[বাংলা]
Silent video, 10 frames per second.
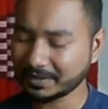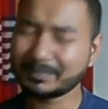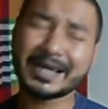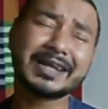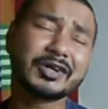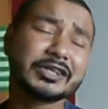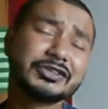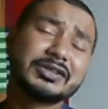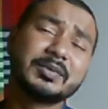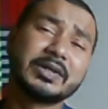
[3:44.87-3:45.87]
বাংলা কথায়
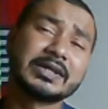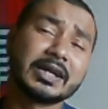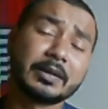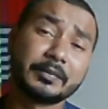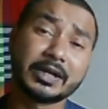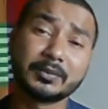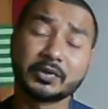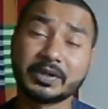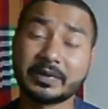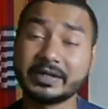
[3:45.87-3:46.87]
যদি বলি তাহলে আপনারা
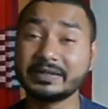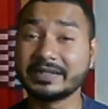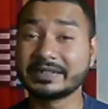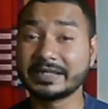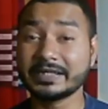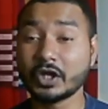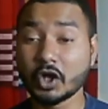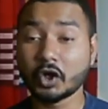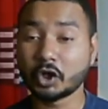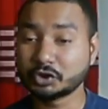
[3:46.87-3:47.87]
বলতে পারেন এটিকে
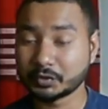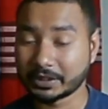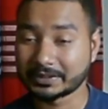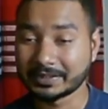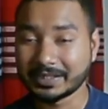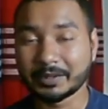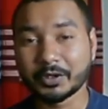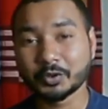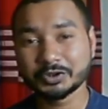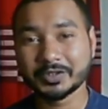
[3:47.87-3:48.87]
অজুহাত
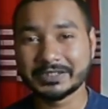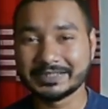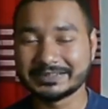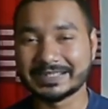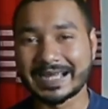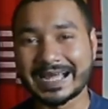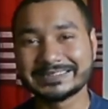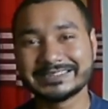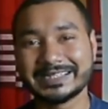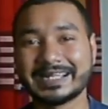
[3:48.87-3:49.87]
আমরা অজুহাত দিচ্ছি না
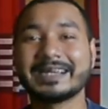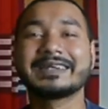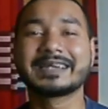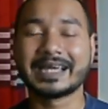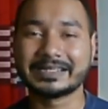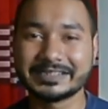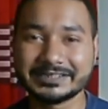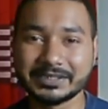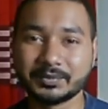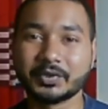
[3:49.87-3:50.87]
আজকে না কালকে
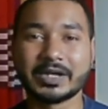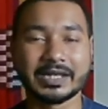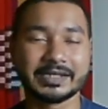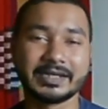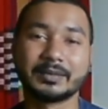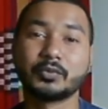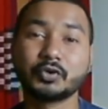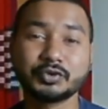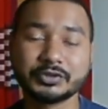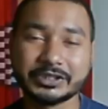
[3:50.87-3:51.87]
শিখবো কালকে না
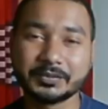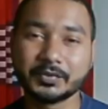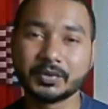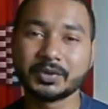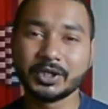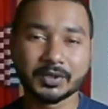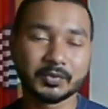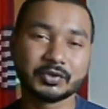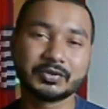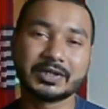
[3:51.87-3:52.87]
পরশু শিখবো
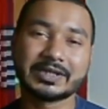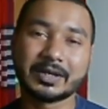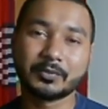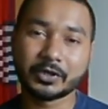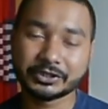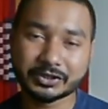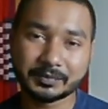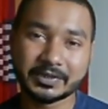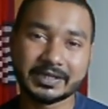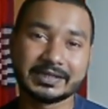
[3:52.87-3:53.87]
পরশু না তারপরের
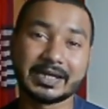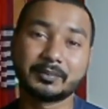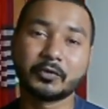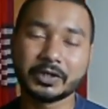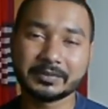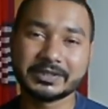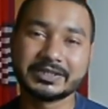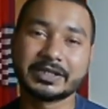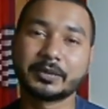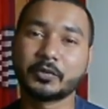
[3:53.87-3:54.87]
সপ্তাহে তারপরের মাসে
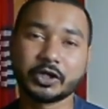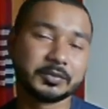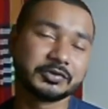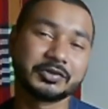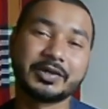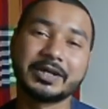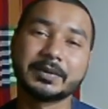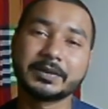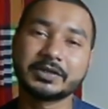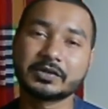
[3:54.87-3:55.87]
তারপরের বছর তো
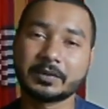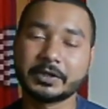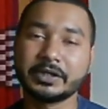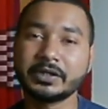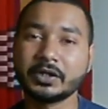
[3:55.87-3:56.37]
এইভাবে কিন্তু আমাদের